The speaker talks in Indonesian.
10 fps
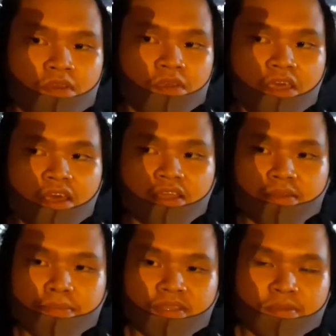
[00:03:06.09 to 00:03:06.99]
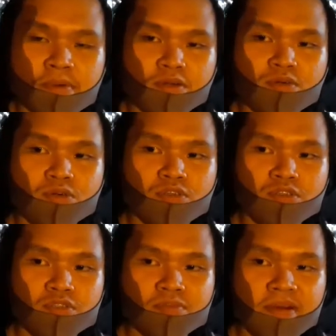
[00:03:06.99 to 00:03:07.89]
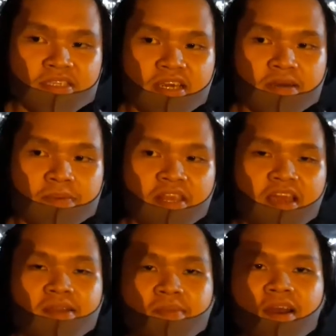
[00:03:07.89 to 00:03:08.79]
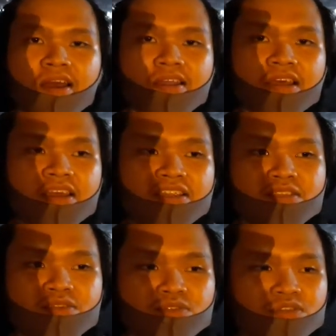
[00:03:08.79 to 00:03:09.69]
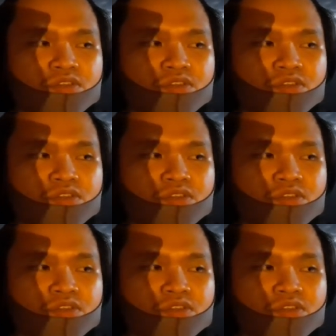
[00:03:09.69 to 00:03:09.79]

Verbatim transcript: Ya, tempatnya bagus, banyak pilihan makanan, terus